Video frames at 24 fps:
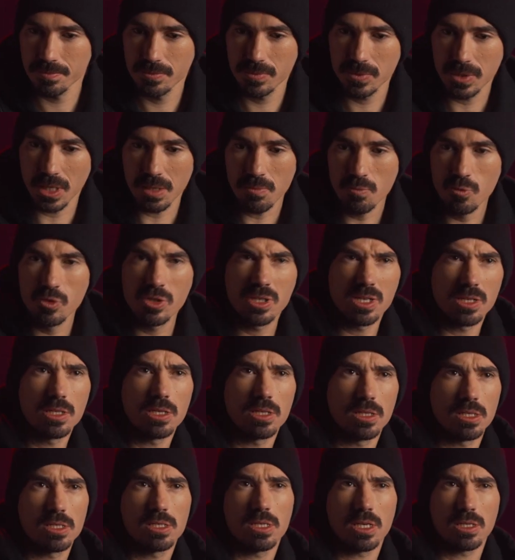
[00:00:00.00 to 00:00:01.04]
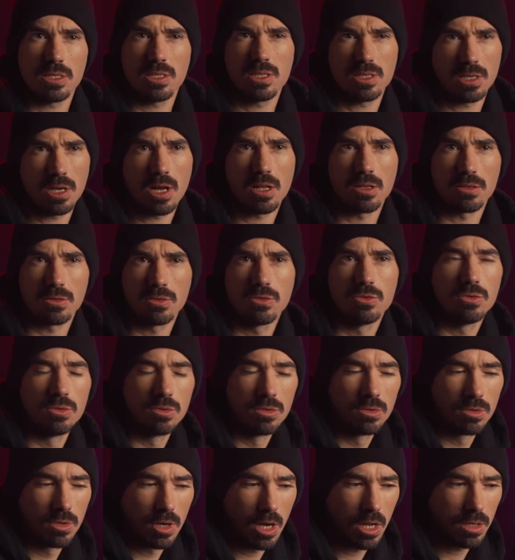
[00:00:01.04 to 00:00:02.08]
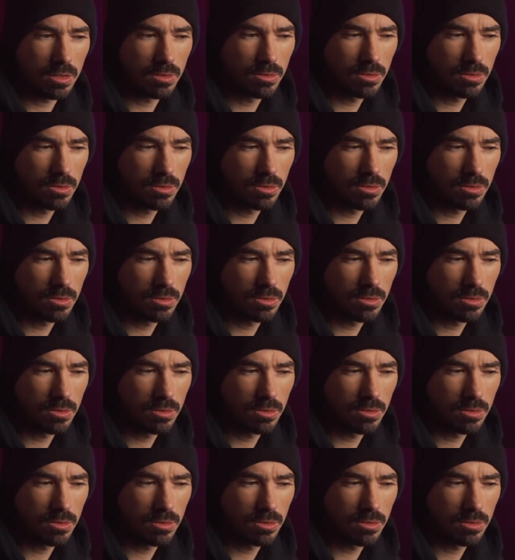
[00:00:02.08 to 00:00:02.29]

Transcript: tem muita tendência a ser algo, algo